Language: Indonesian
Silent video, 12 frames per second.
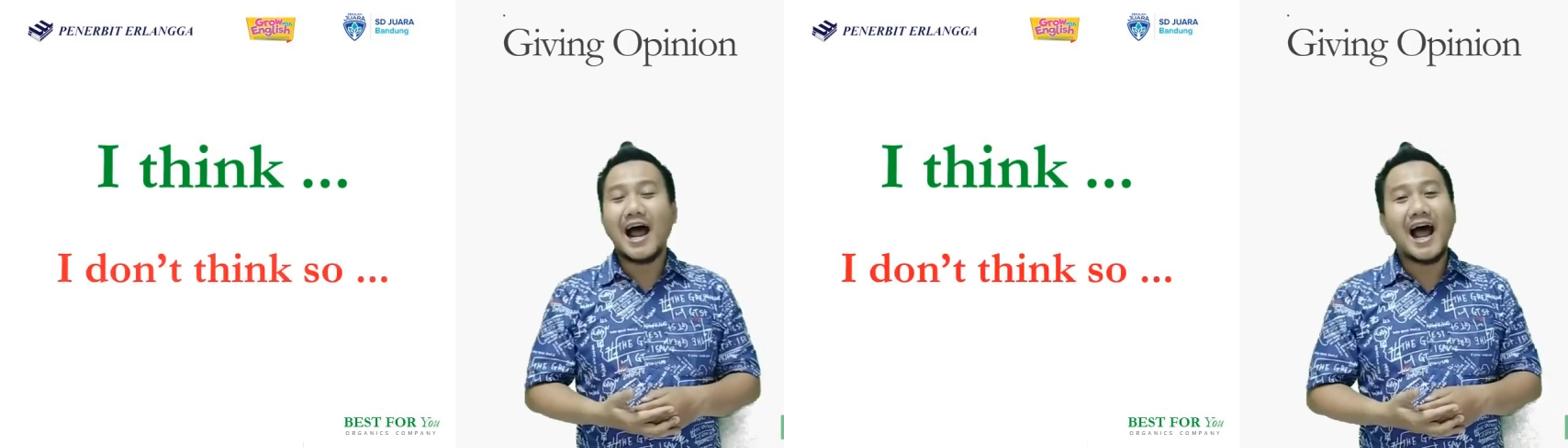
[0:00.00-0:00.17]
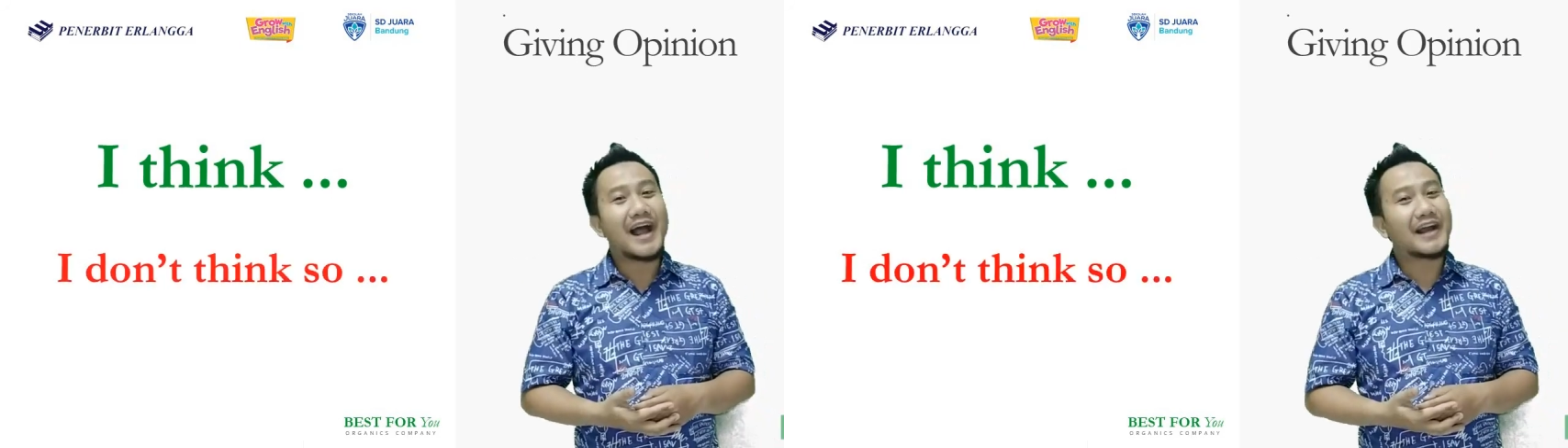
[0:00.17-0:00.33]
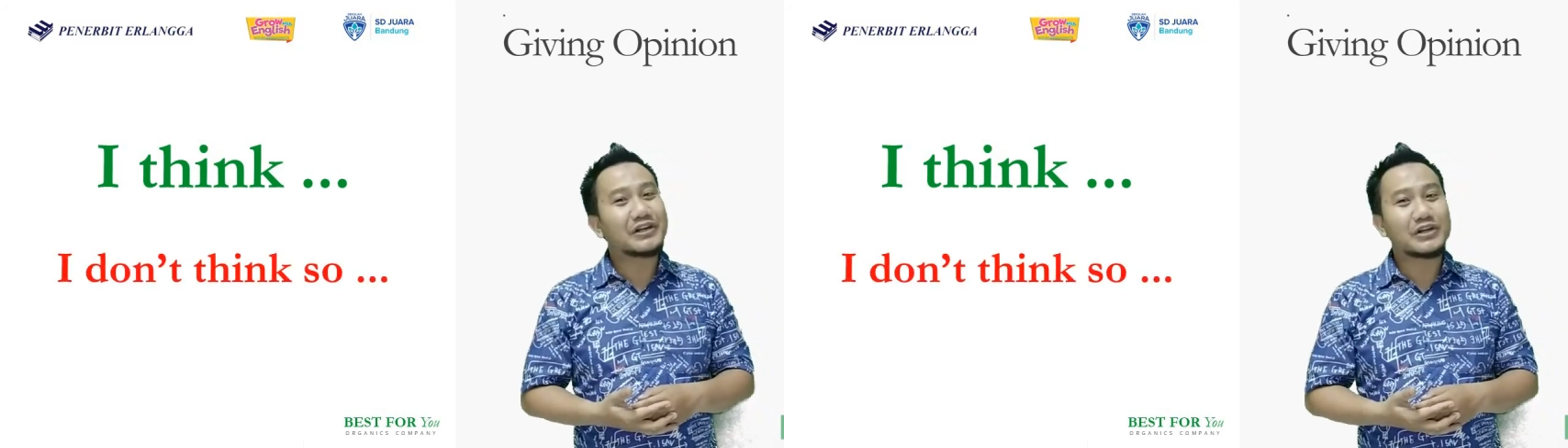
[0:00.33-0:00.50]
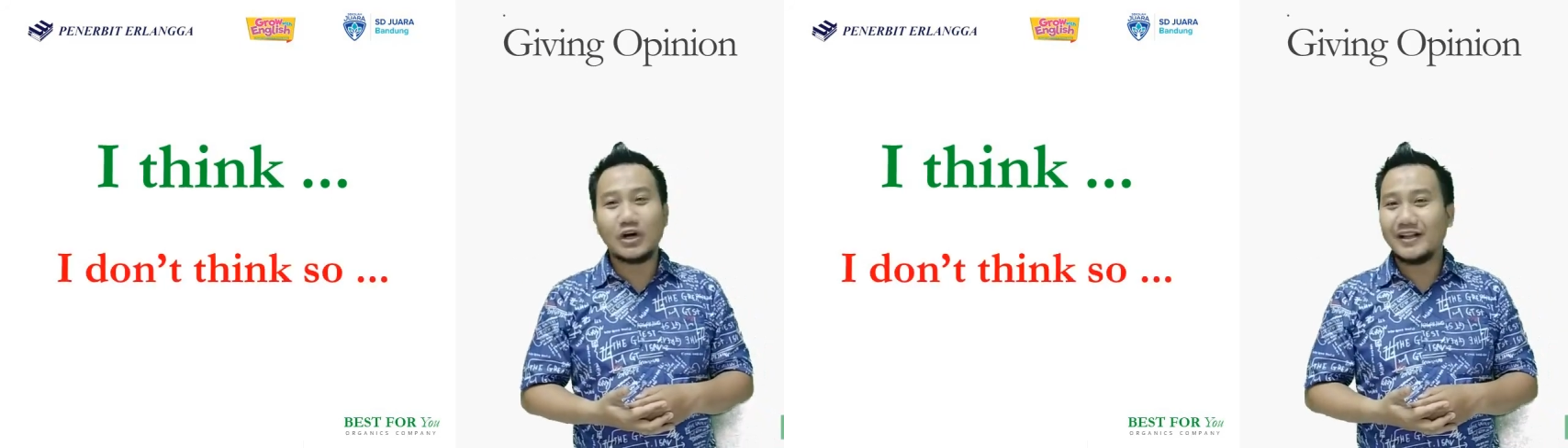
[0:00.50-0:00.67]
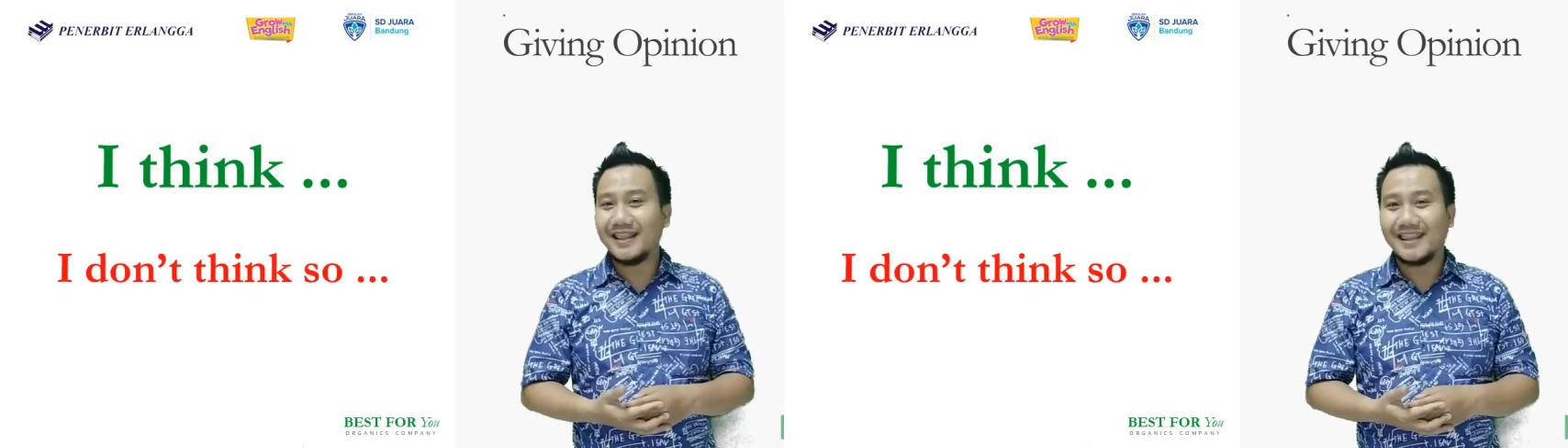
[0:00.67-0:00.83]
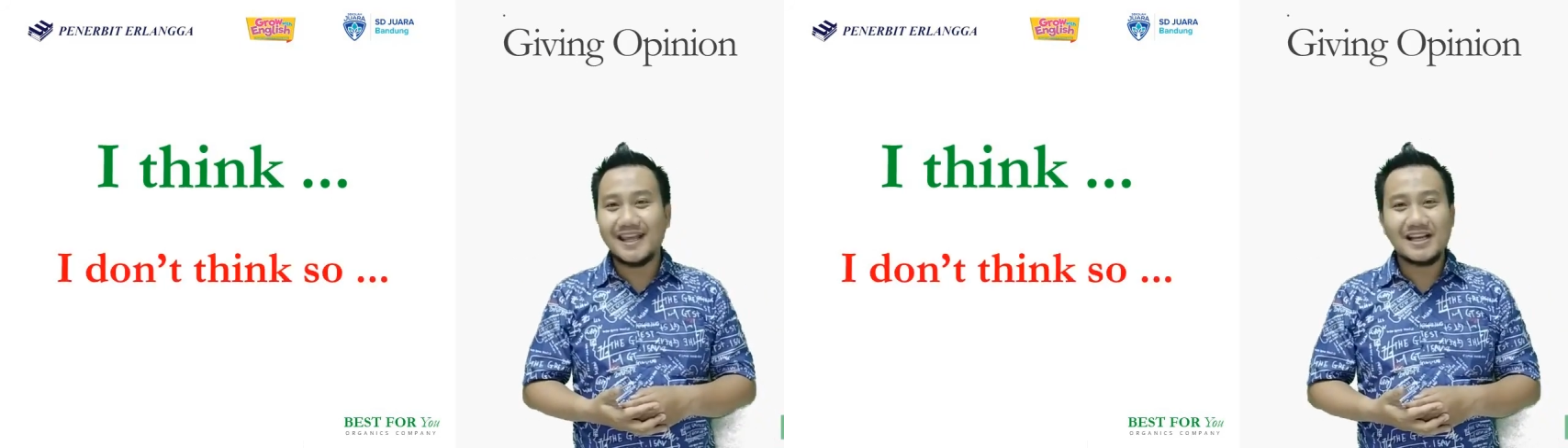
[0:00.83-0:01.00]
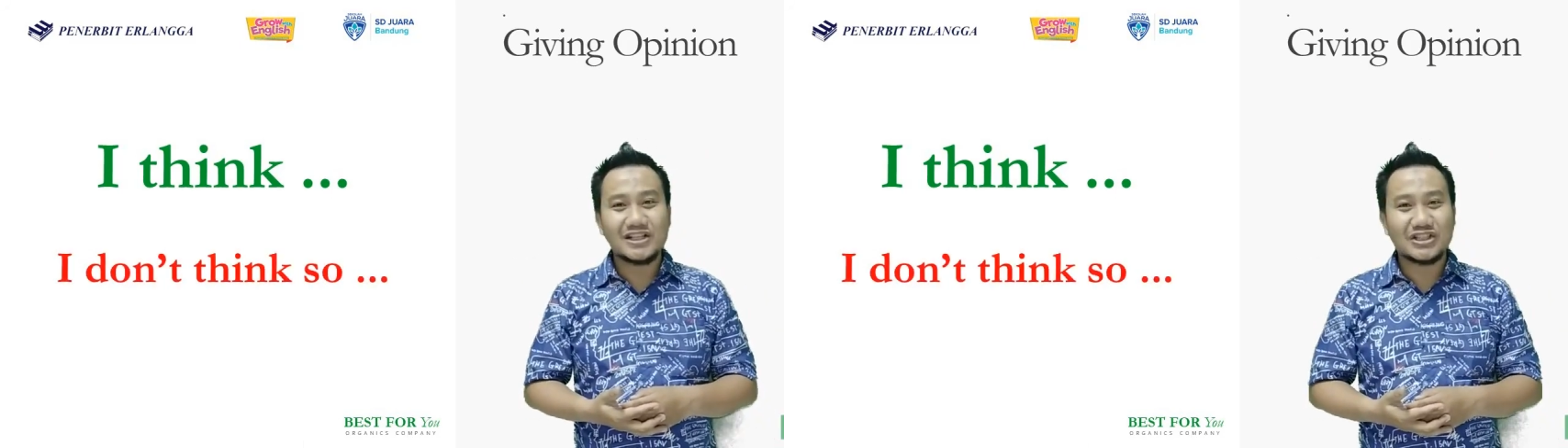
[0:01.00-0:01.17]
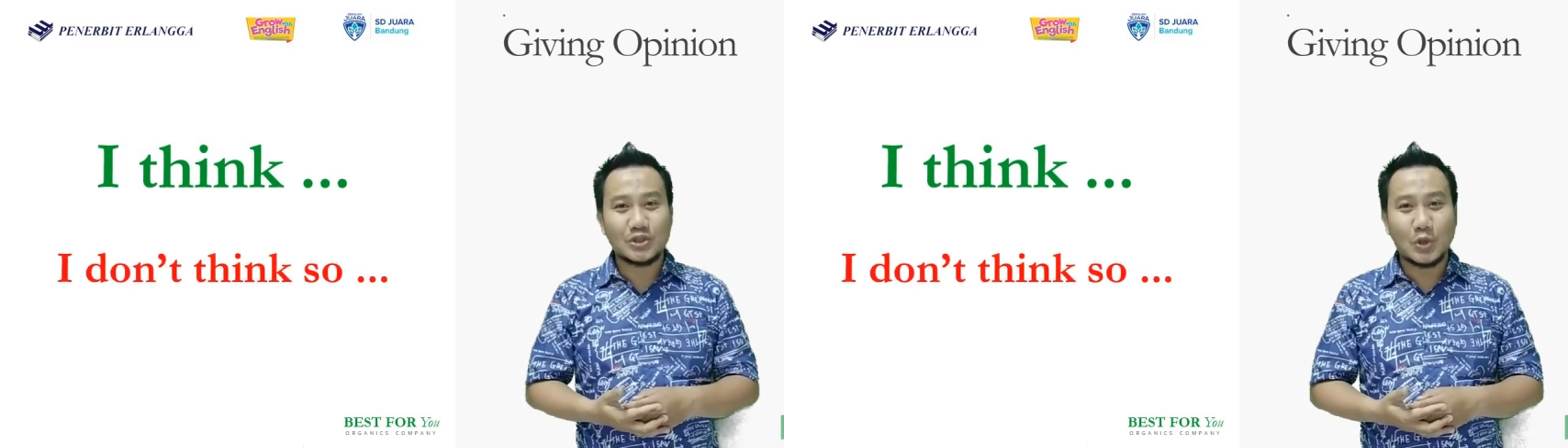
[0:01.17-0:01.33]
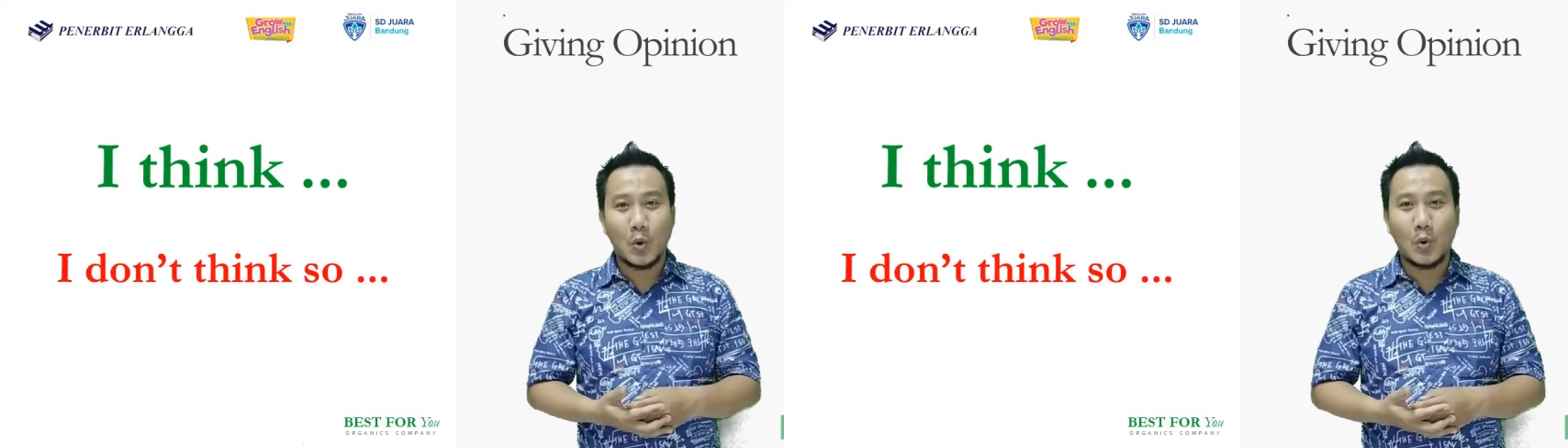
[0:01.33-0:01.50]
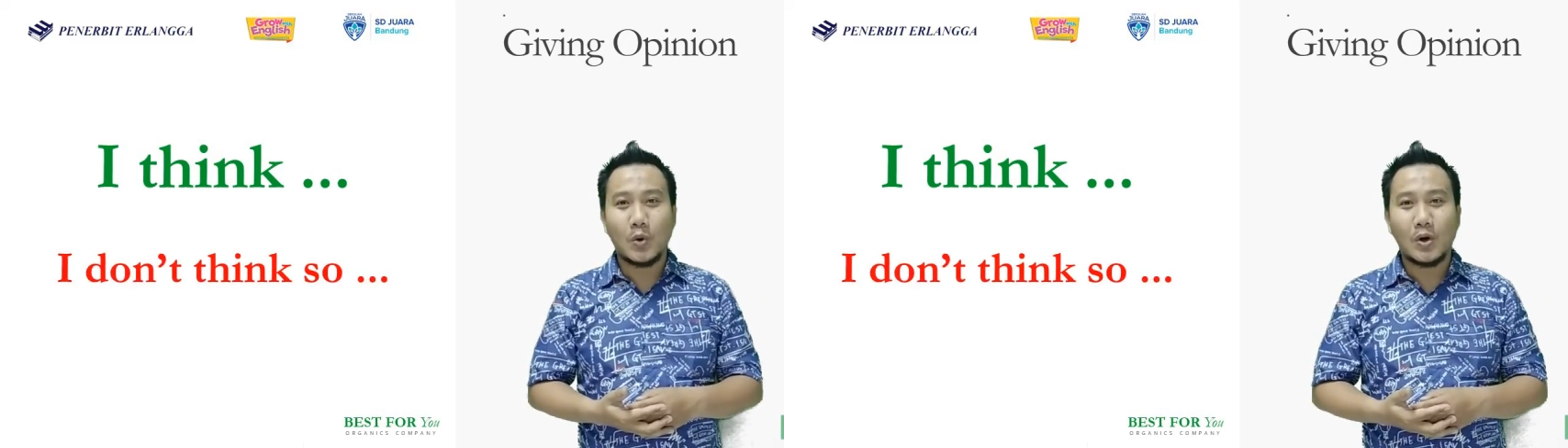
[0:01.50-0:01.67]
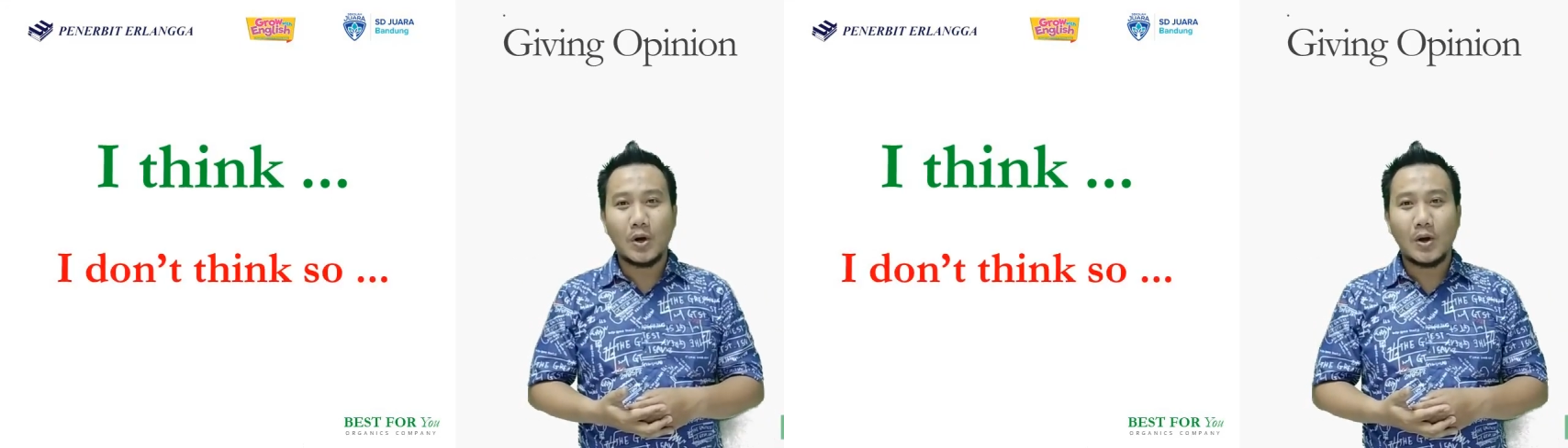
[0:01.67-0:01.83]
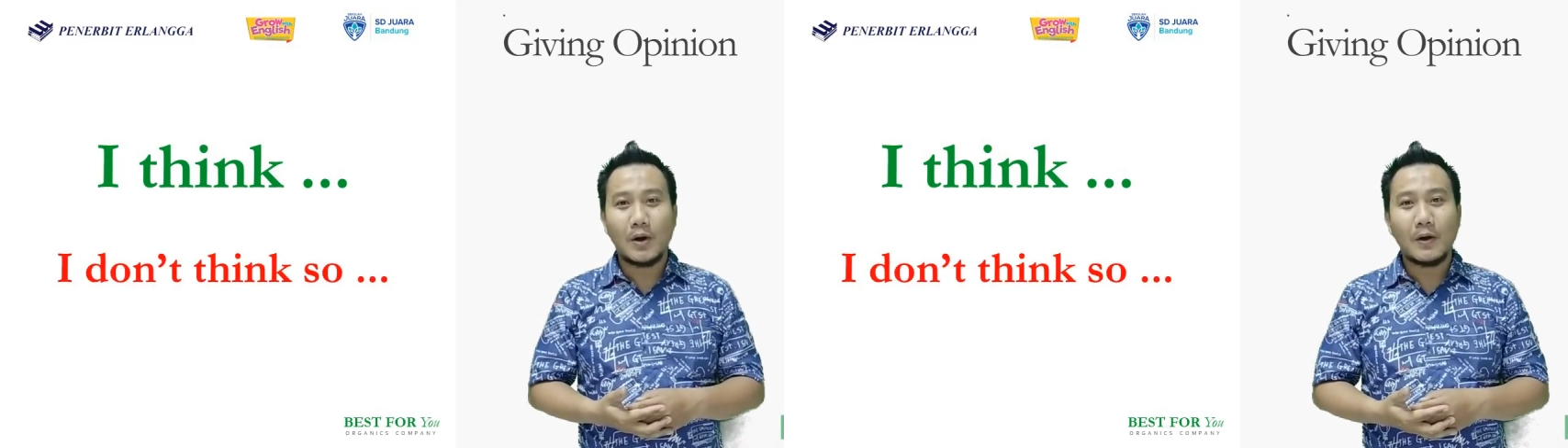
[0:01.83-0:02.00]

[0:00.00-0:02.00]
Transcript: I don't think so.